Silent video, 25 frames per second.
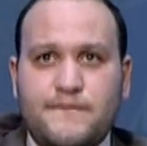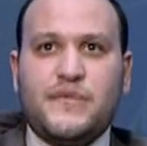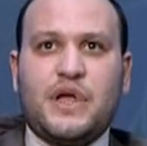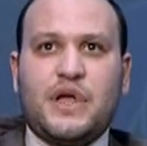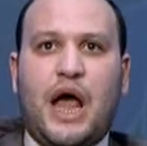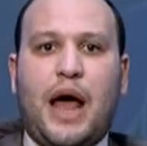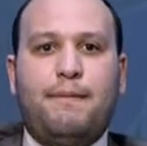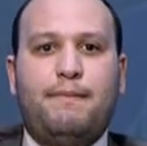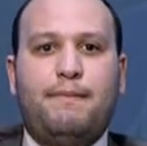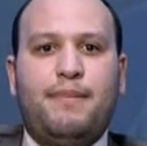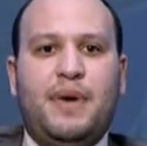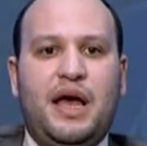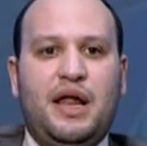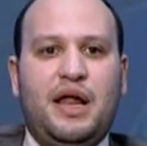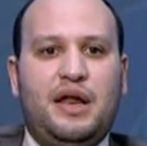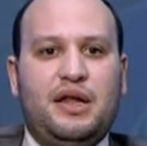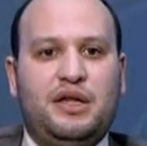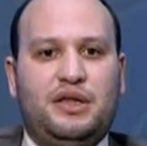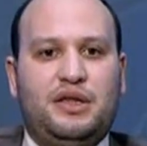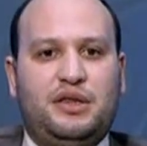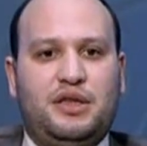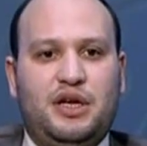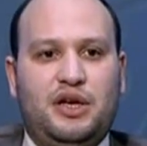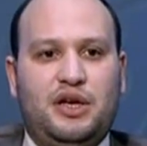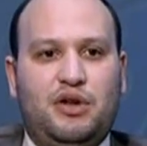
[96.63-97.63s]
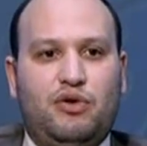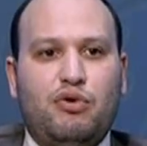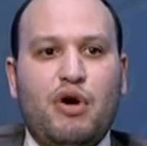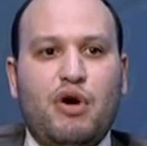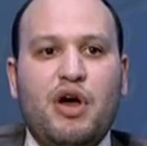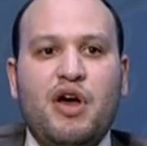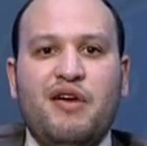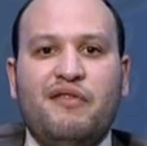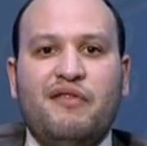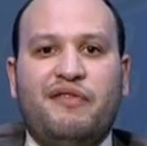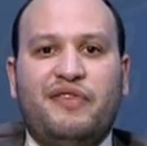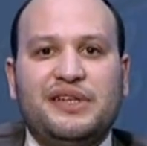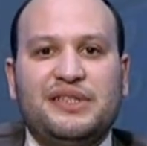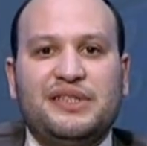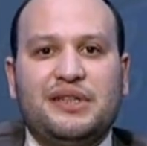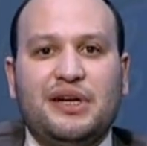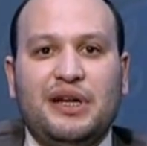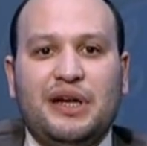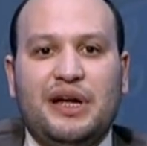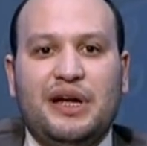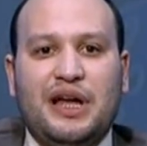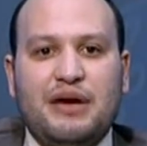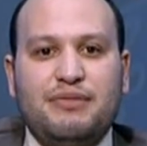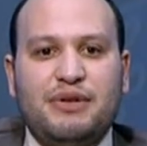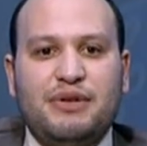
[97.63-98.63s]
وعمال يديله
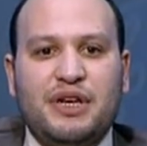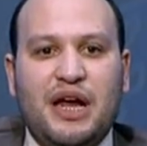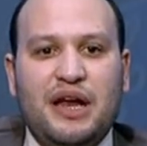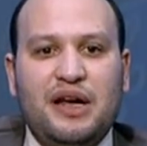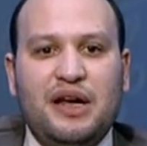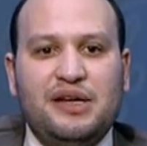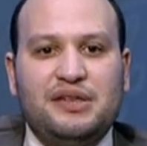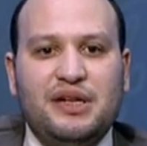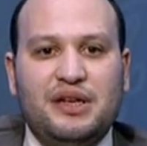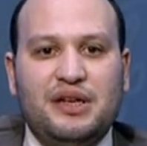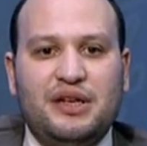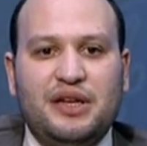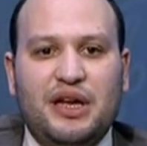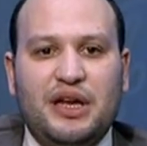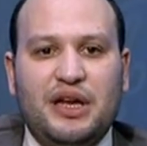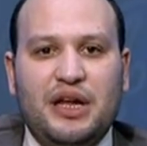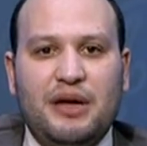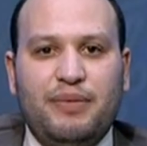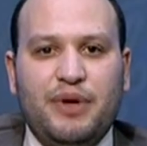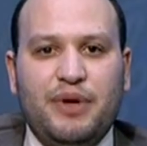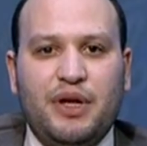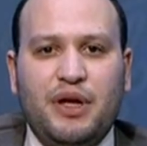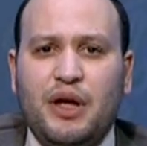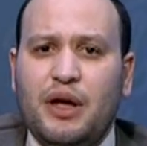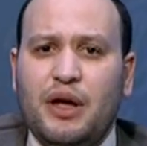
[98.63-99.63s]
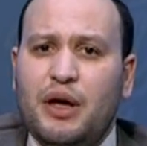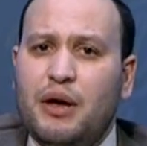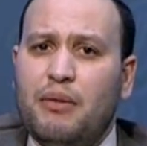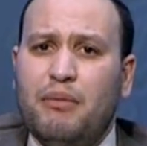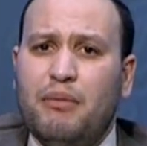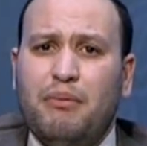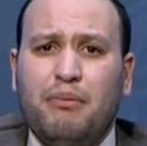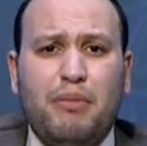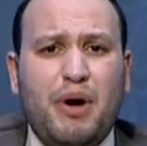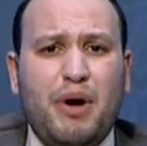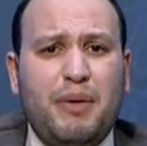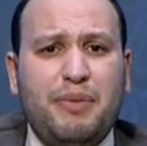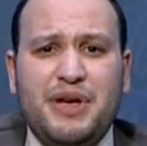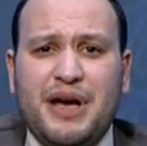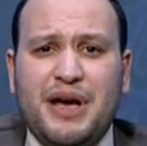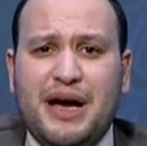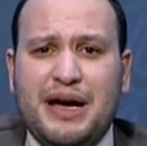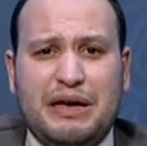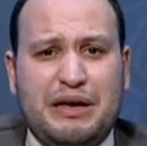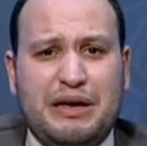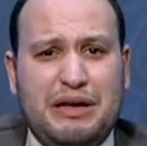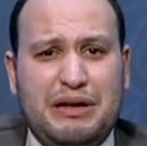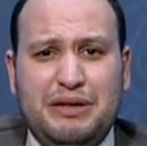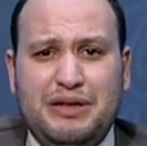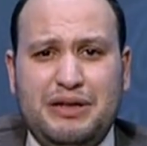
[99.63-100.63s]
فالجمل قال لسيدنا النبي ما
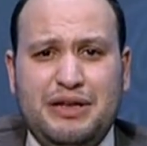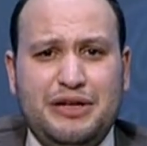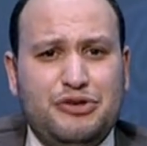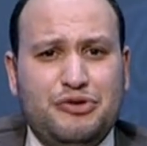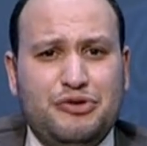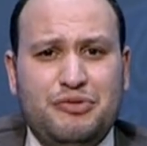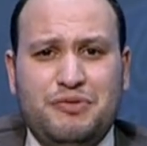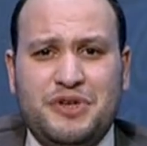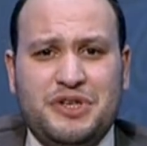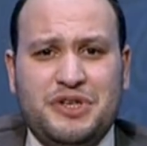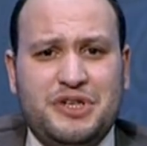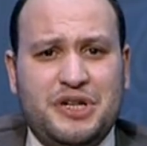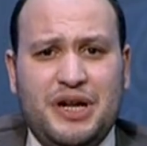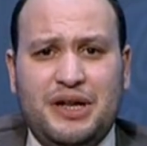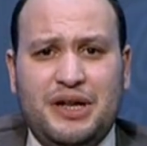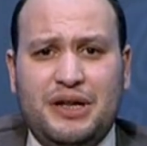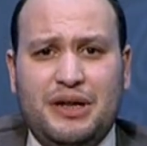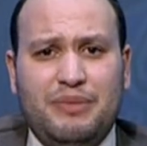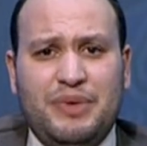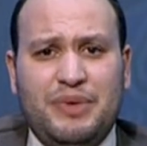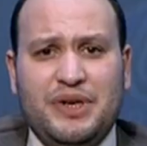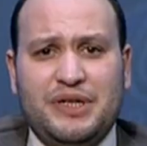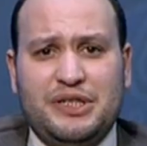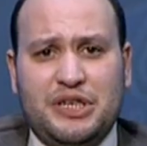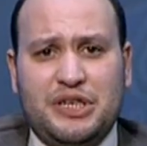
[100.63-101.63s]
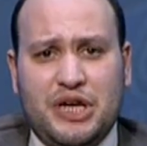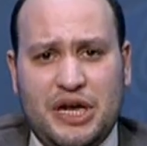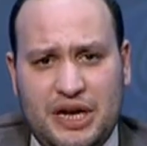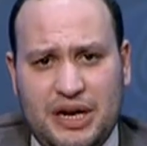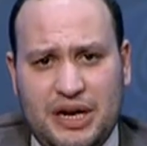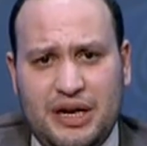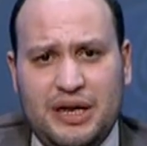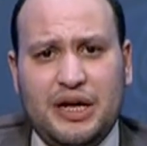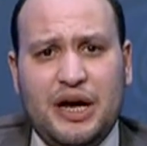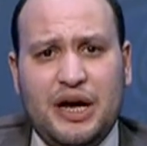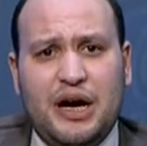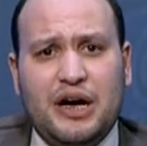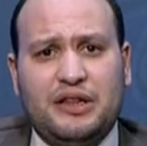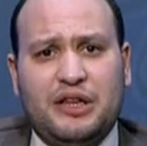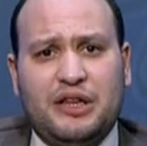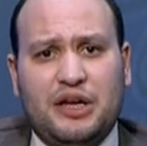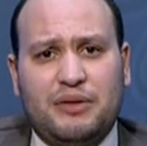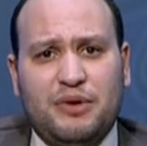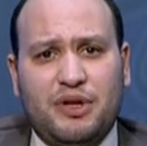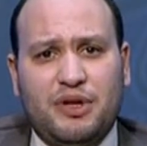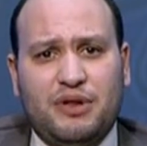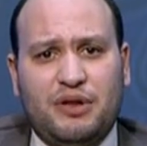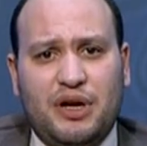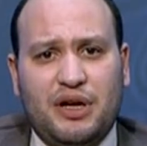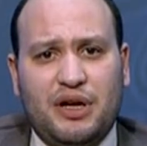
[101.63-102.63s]
بياكلنيش وبيشيل بيشيلني اكتر
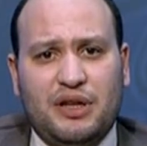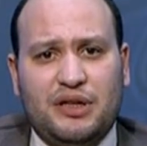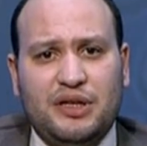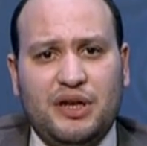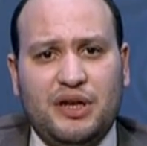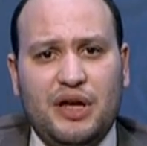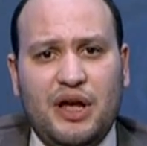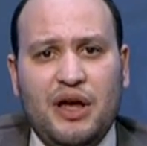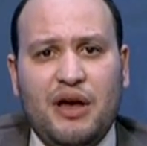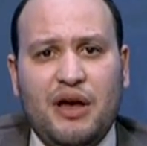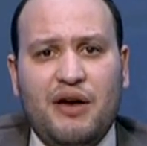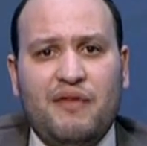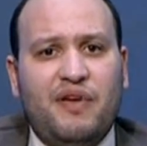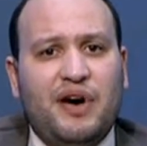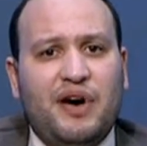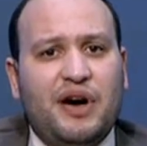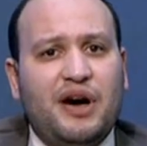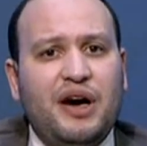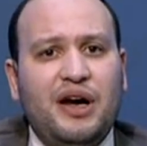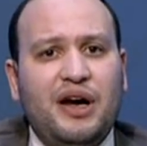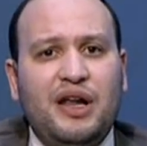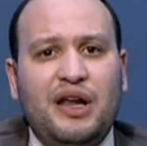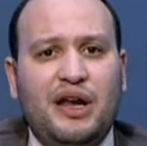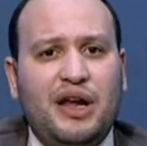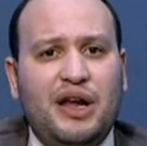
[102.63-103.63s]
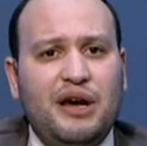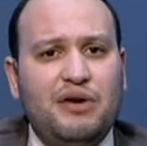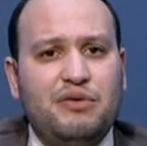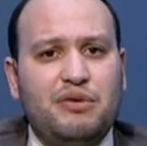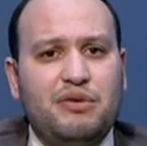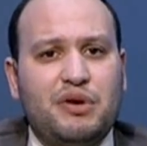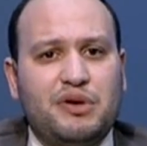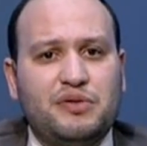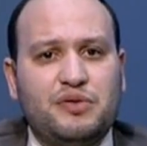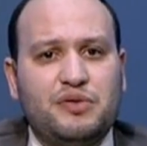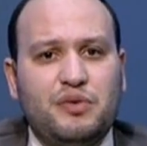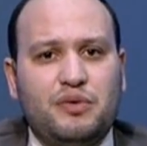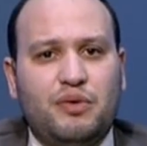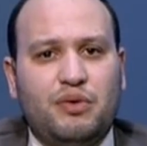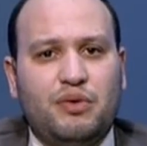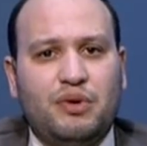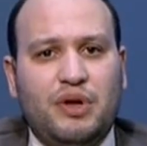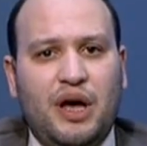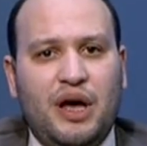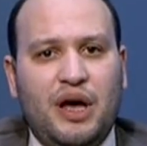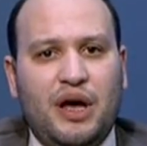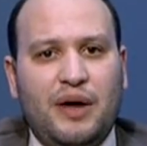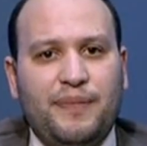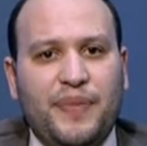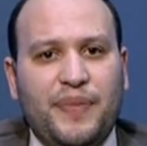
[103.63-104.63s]
من طاقتي فقال له رسول
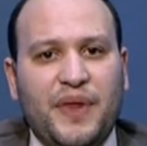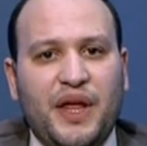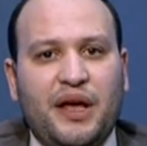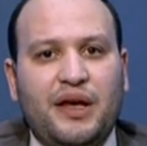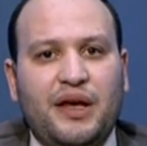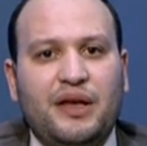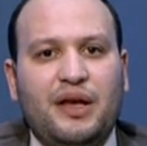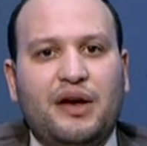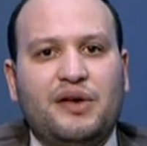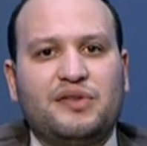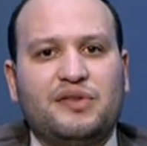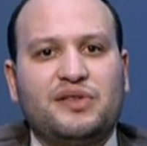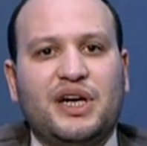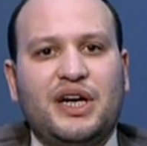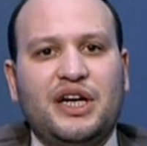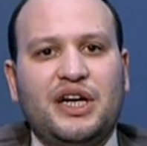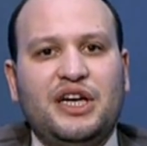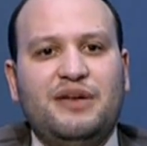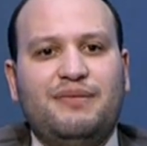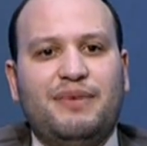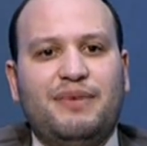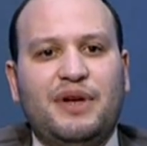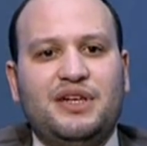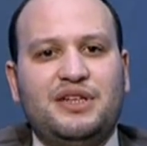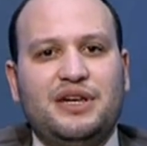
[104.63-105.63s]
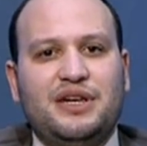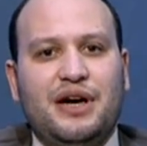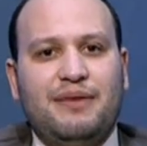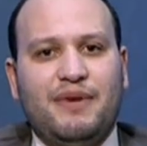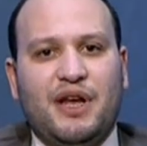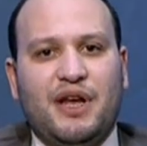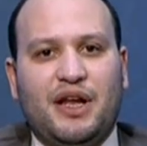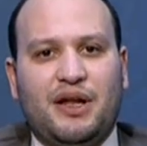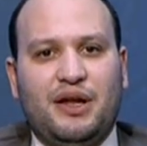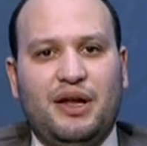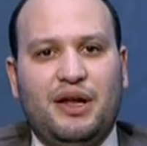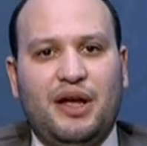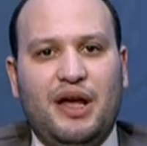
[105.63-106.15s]
الله يا صاحب الجمل